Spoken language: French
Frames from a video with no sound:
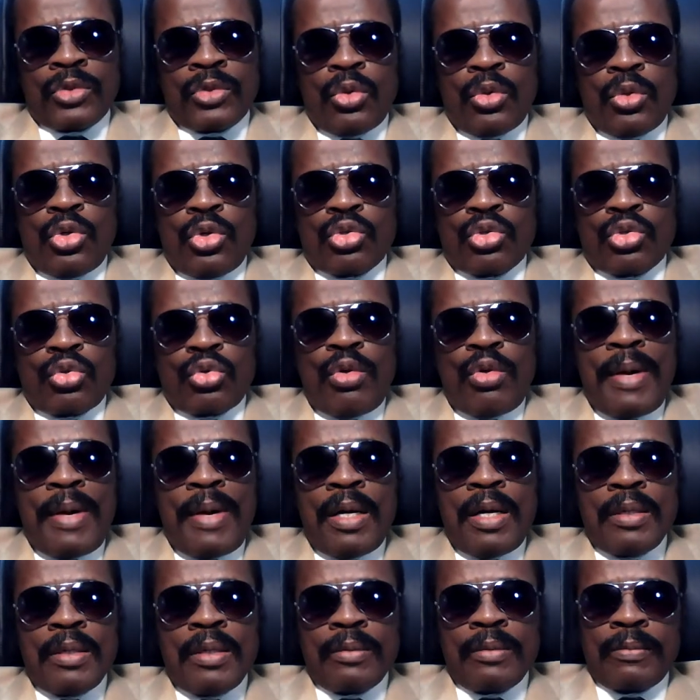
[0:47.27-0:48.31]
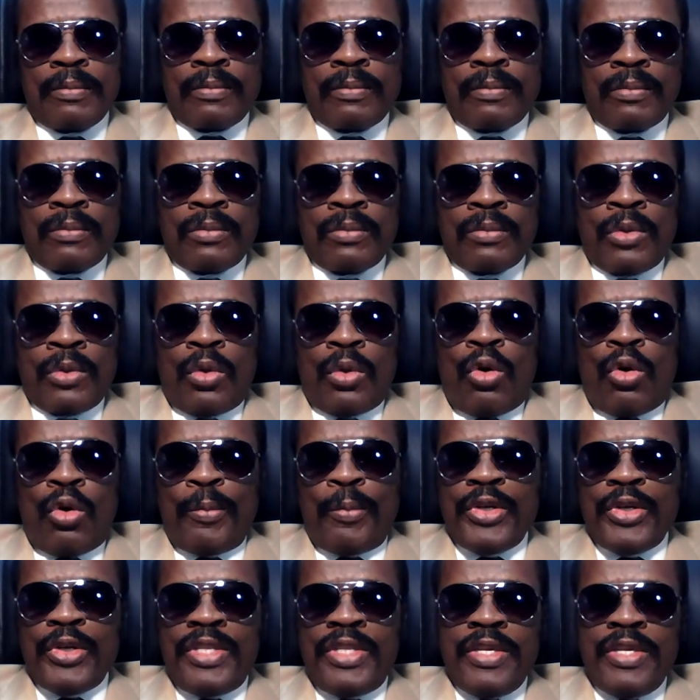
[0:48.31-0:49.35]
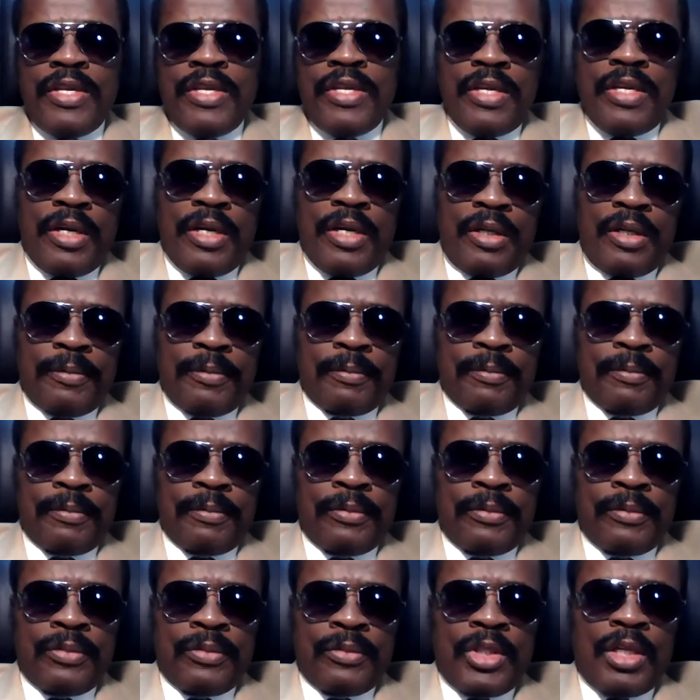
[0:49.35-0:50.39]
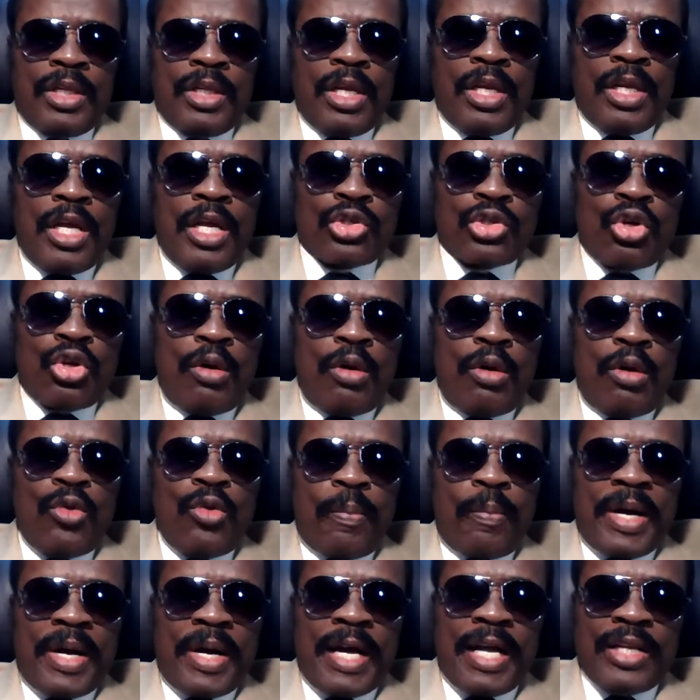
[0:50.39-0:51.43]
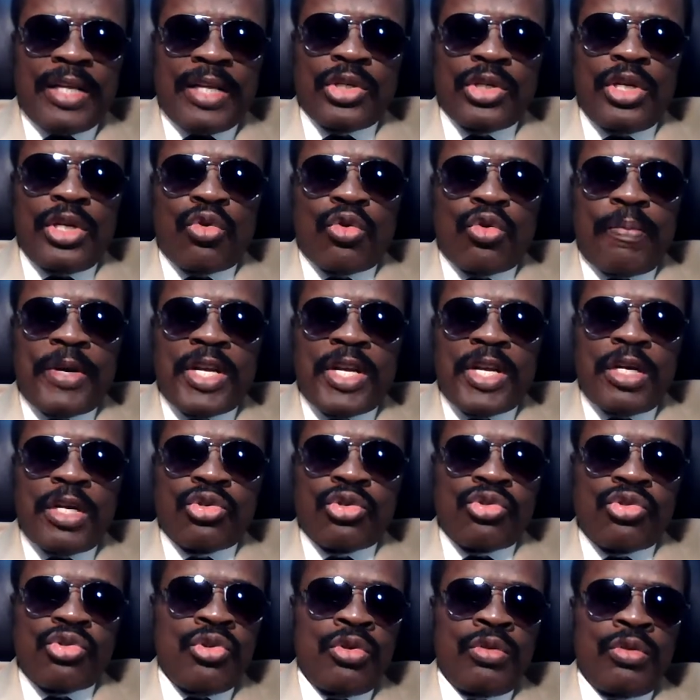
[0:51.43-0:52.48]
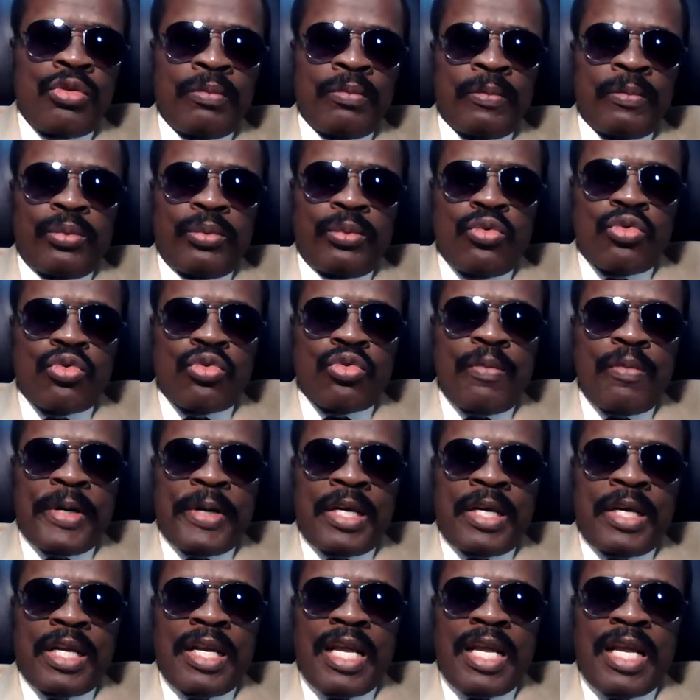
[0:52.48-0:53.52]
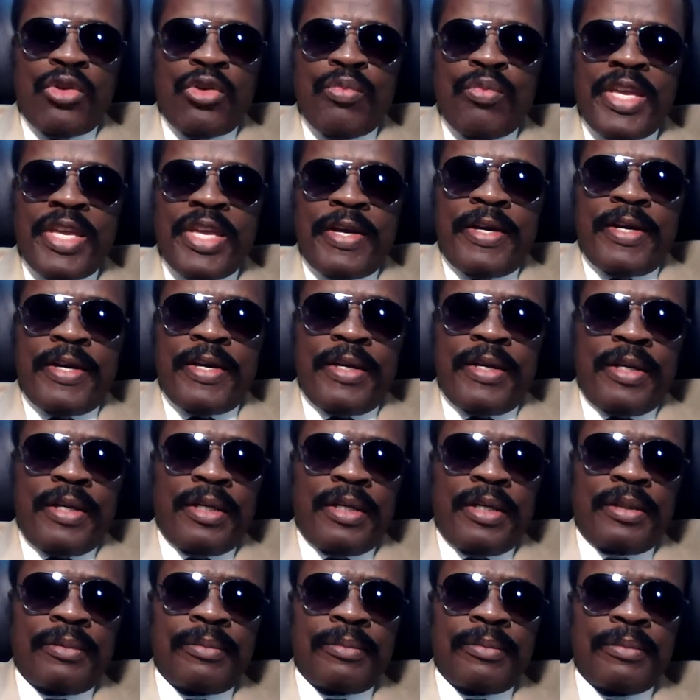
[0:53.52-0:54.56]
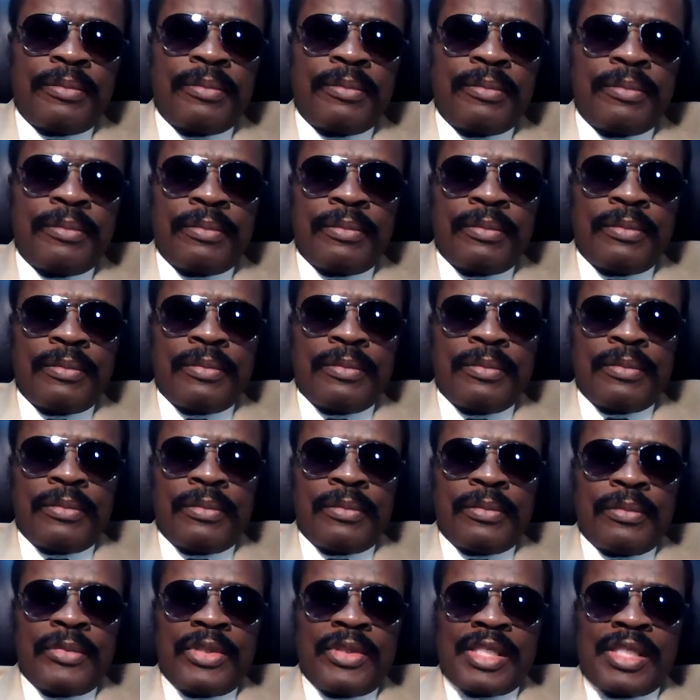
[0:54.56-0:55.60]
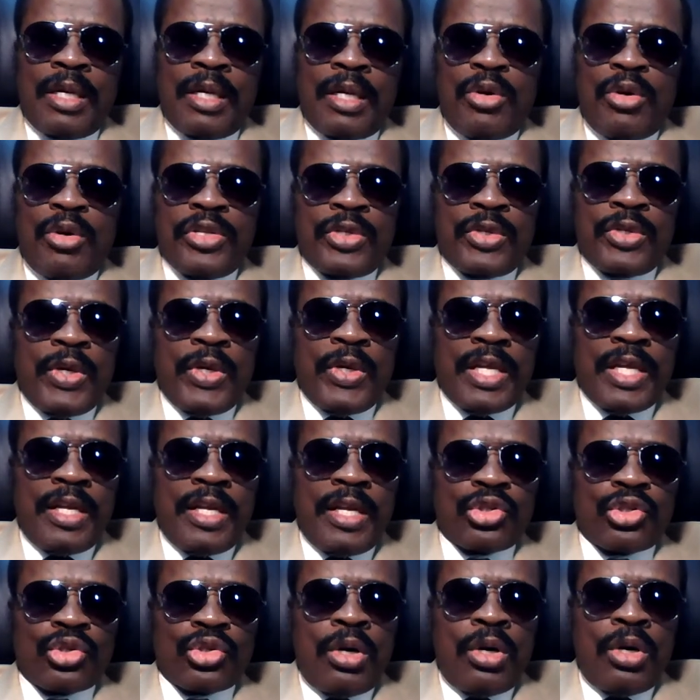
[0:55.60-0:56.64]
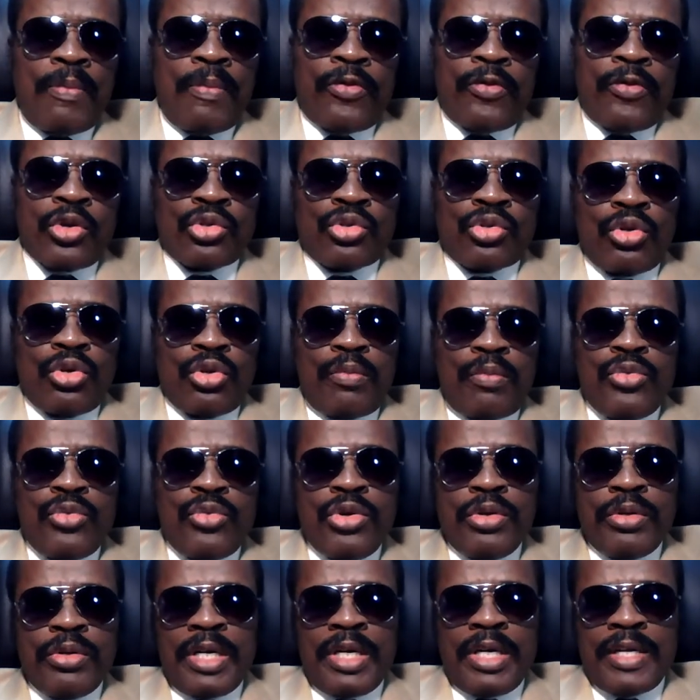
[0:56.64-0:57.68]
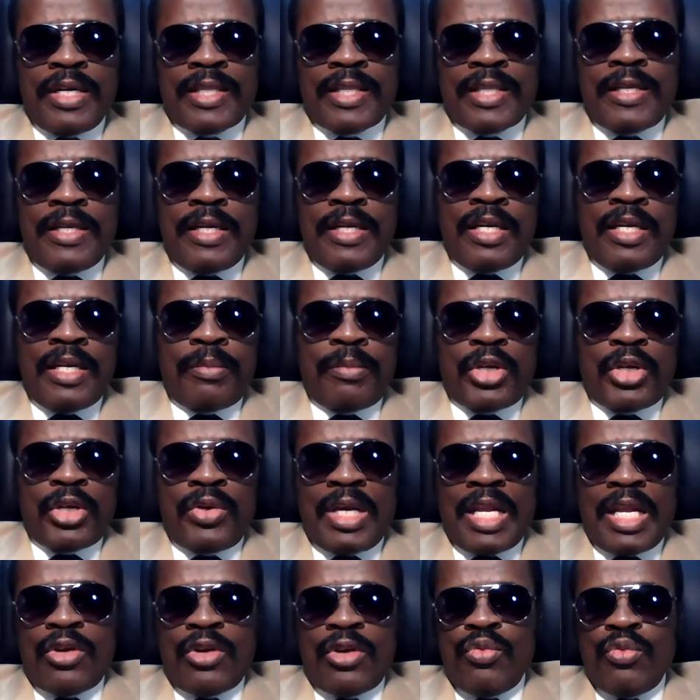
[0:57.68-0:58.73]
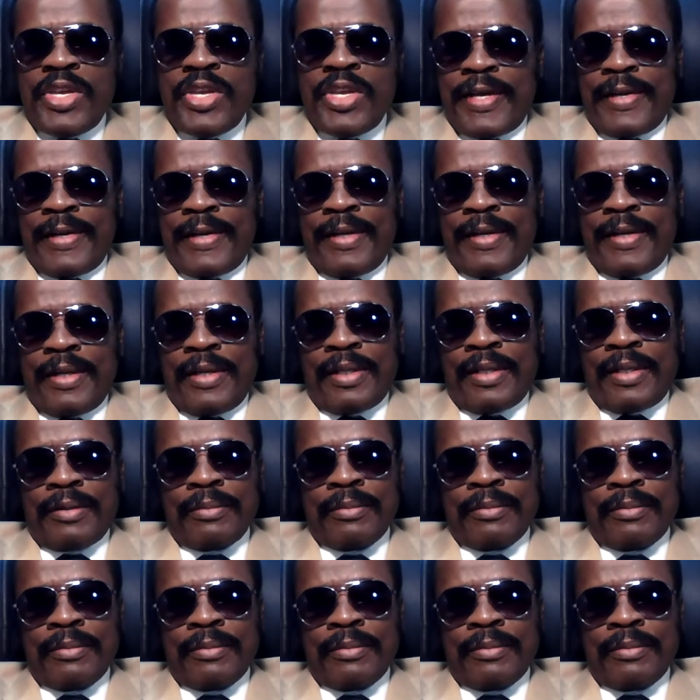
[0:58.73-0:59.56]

Autrement, on peut dire que les hommes n'ont pas assez de compréhension pour comprendre la lumière. semblait il que les hommes fonctionnent mieux dans les ténèbres que dans la lumière